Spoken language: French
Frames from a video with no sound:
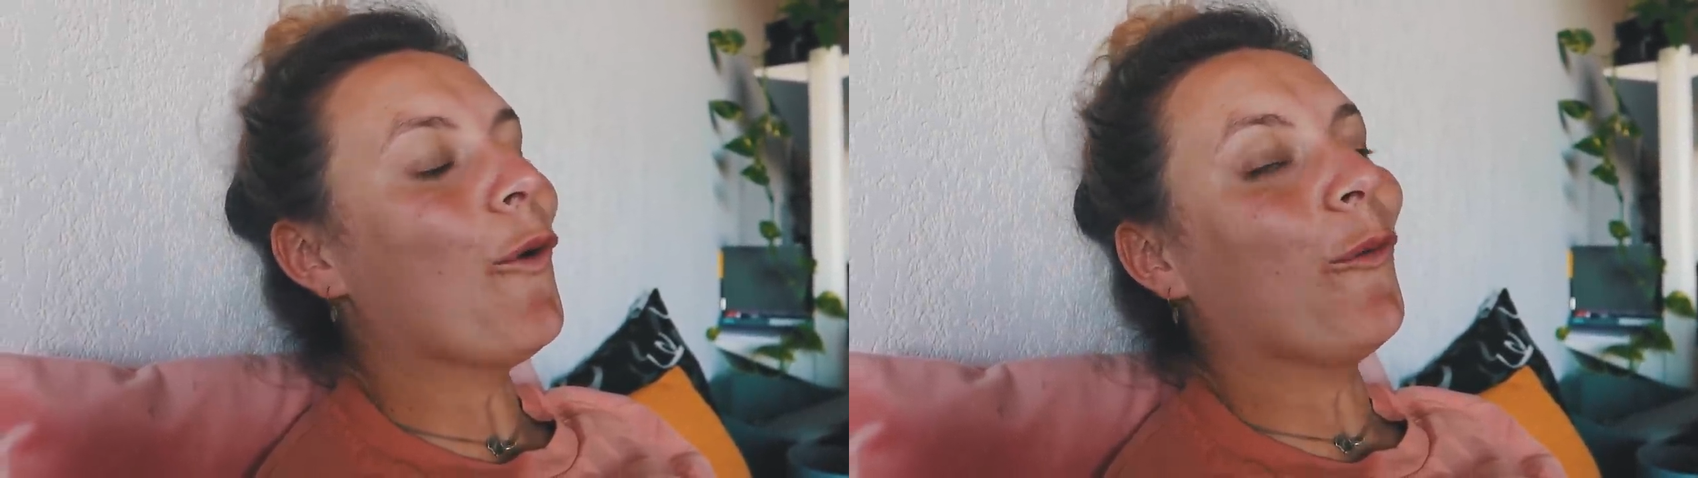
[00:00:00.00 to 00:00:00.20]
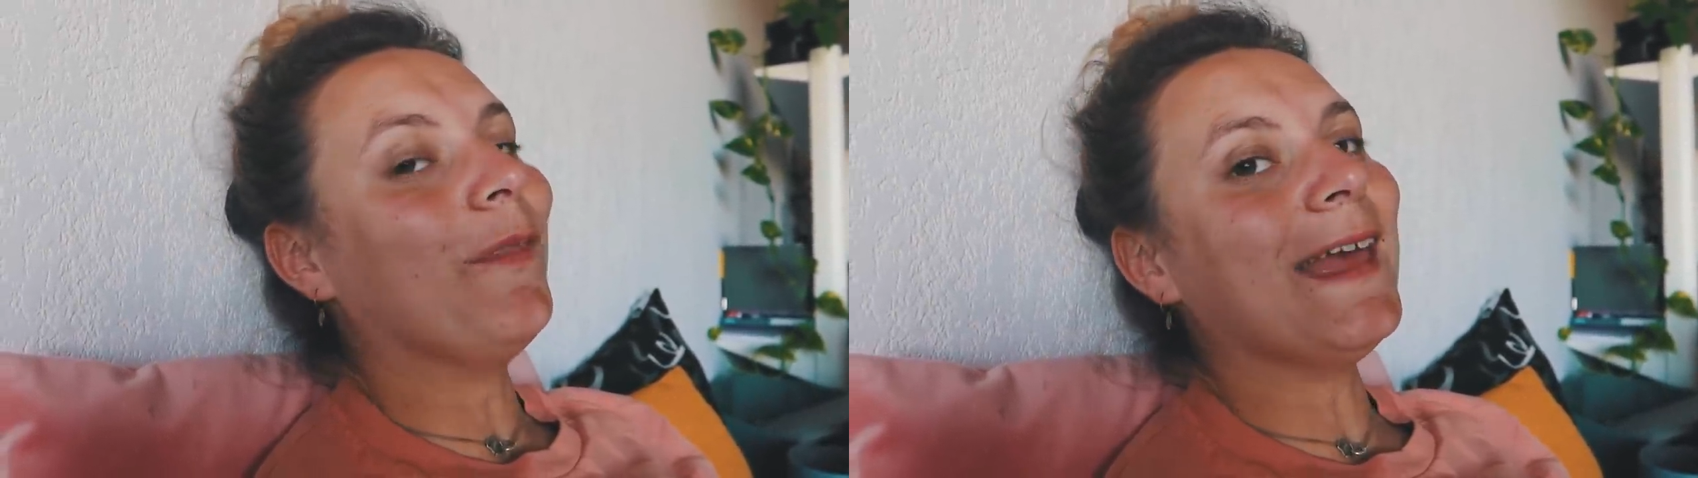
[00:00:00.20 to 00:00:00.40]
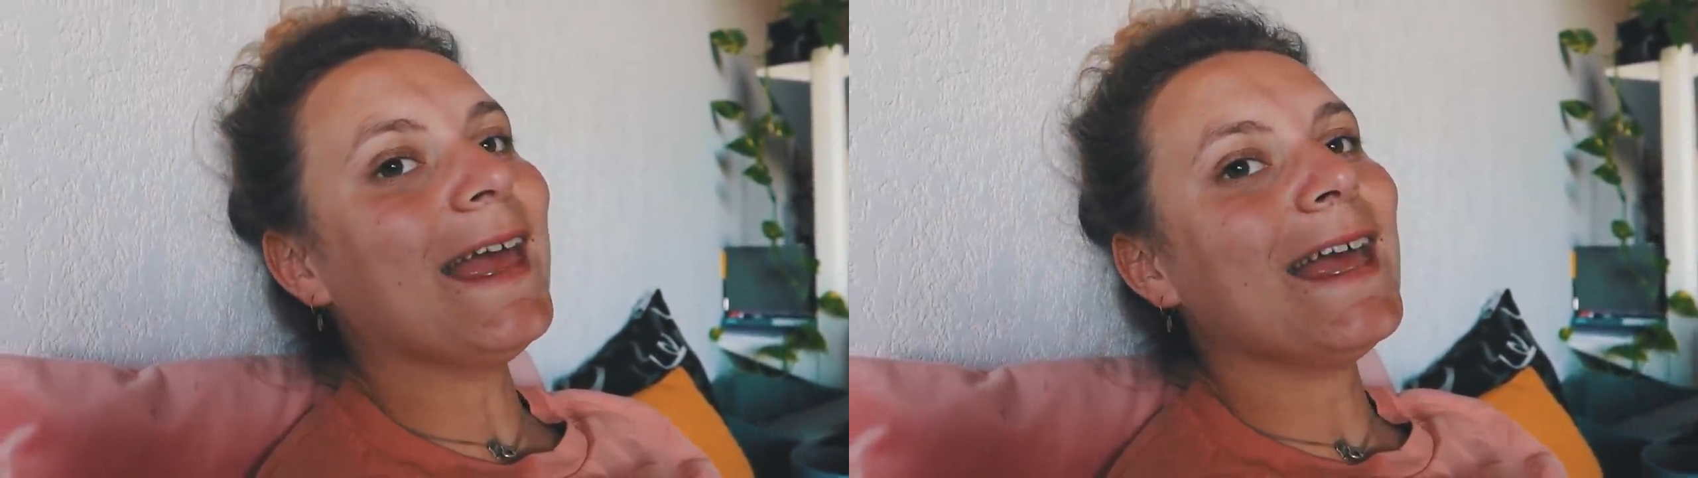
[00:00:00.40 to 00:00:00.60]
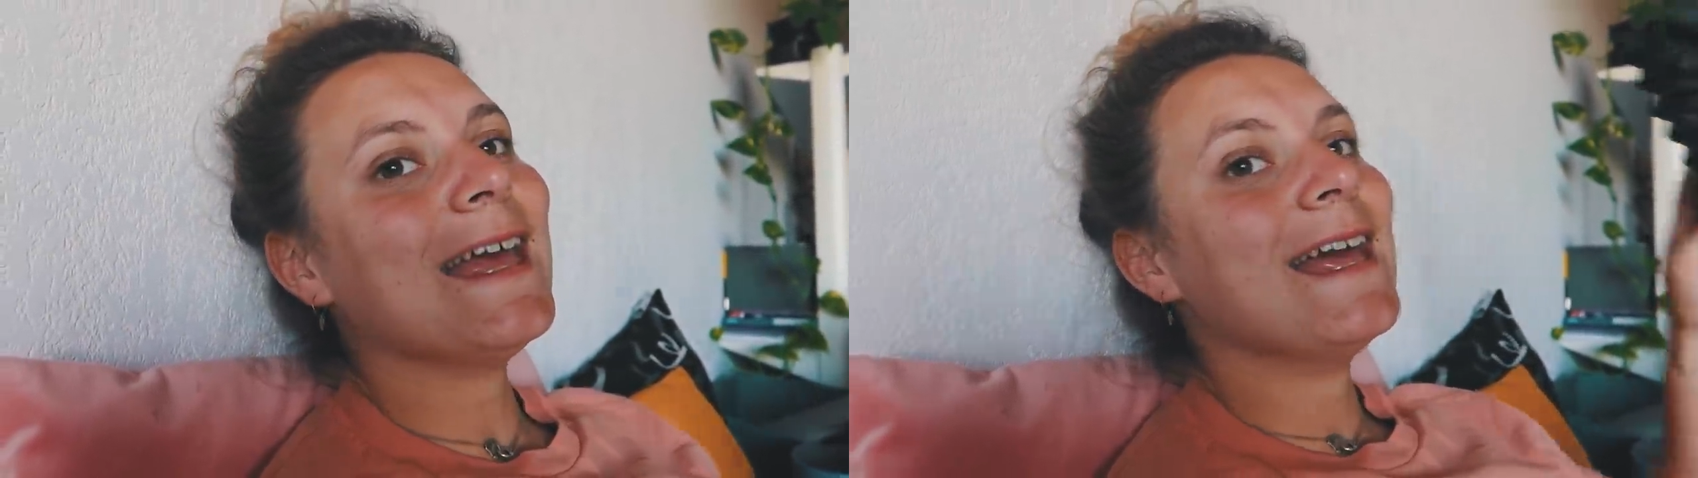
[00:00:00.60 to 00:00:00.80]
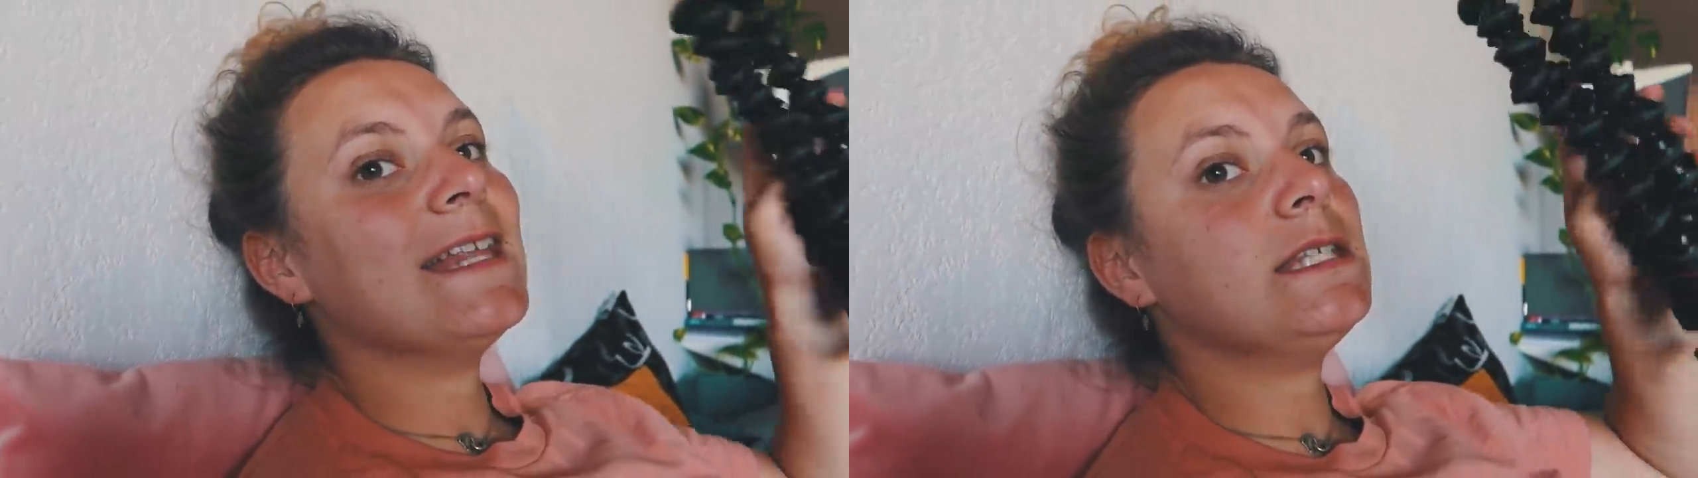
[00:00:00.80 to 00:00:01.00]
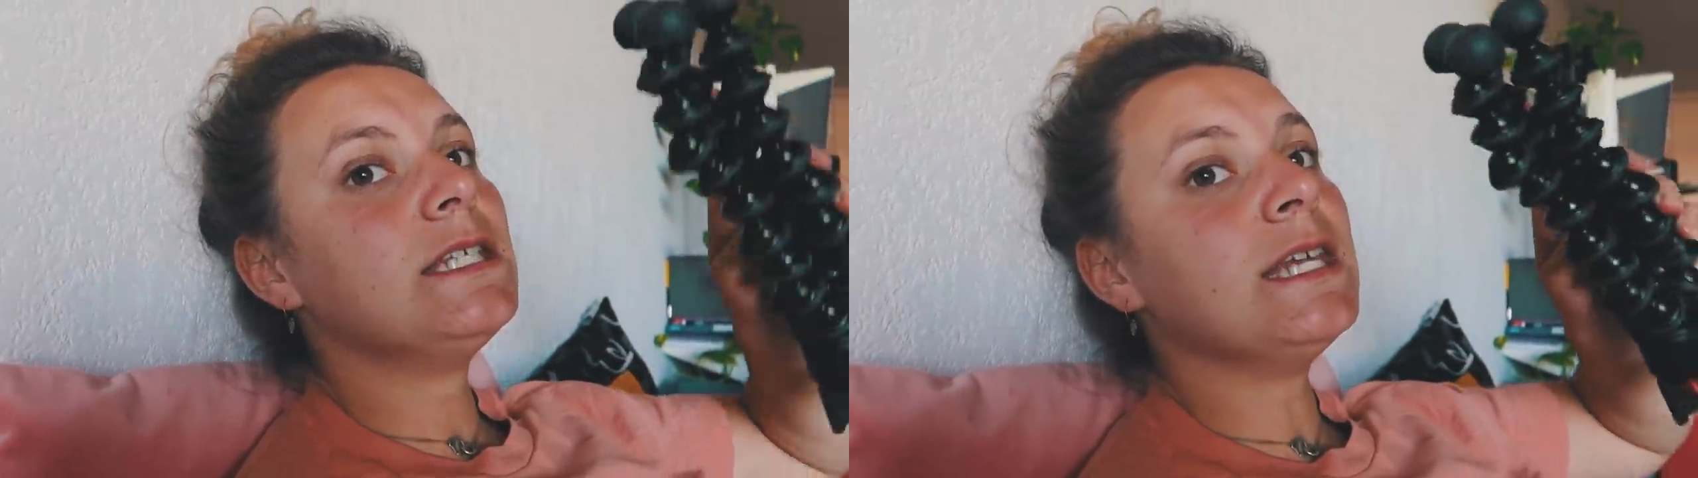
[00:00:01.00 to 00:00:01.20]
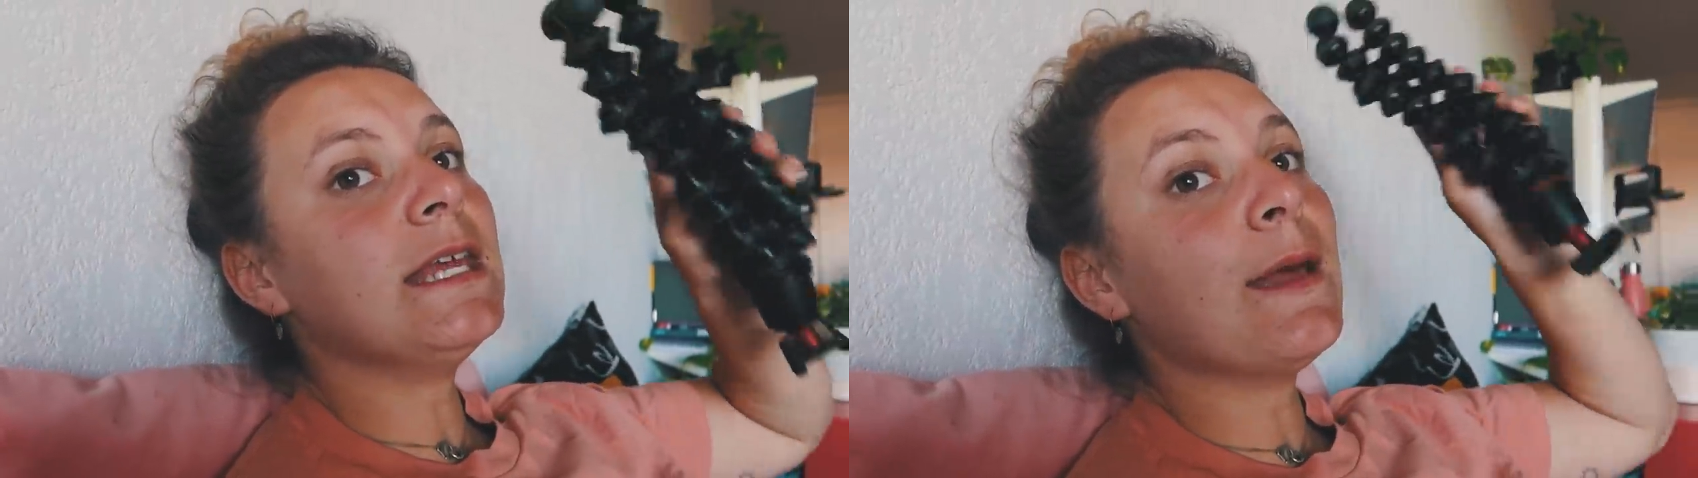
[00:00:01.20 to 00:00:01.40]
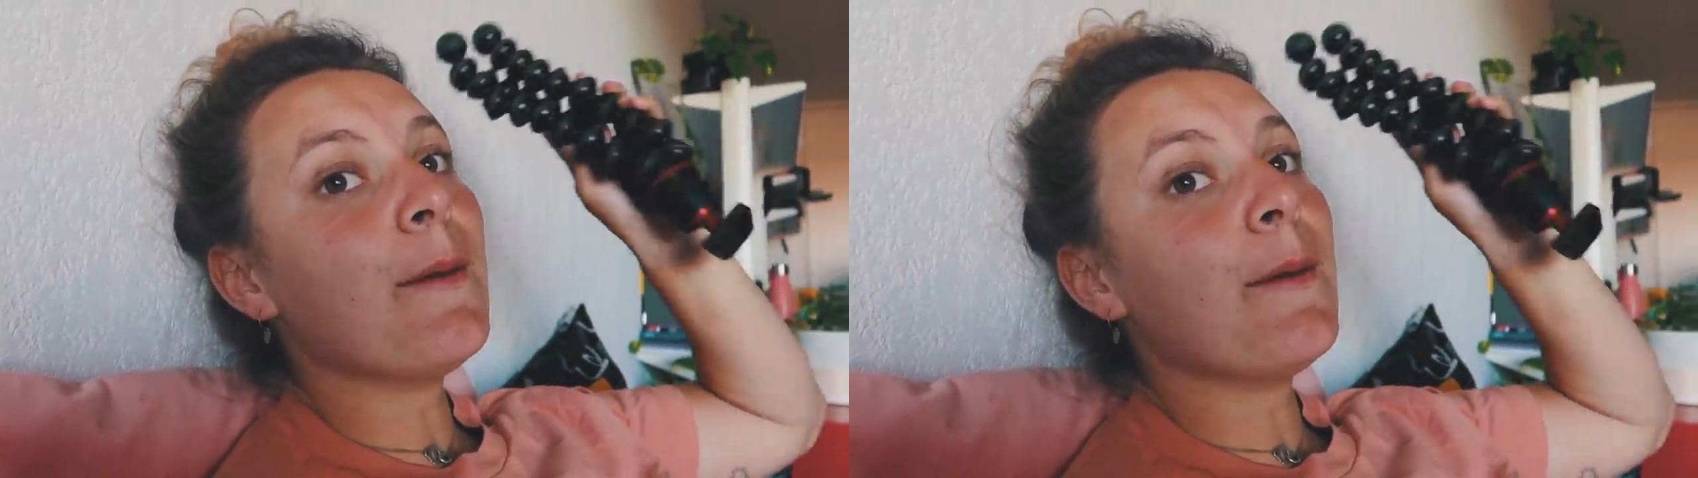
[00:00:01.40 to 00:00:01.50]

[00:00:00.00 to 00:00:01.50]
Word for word: on est qui